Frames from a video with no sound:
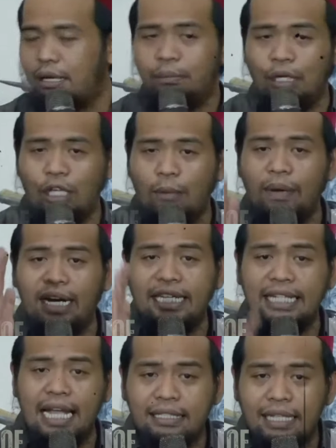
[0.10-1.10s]
Beliau
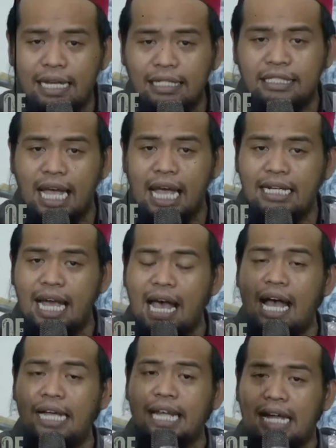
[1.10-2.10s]
mengingatkan jaga
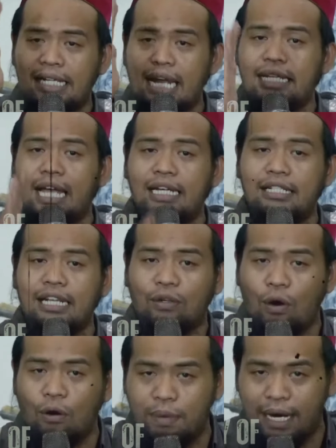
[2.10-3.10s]
anak-anak dari
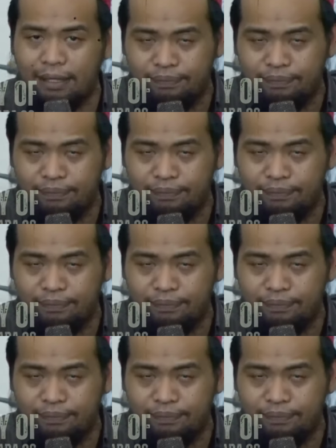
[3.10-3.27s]
narkoba.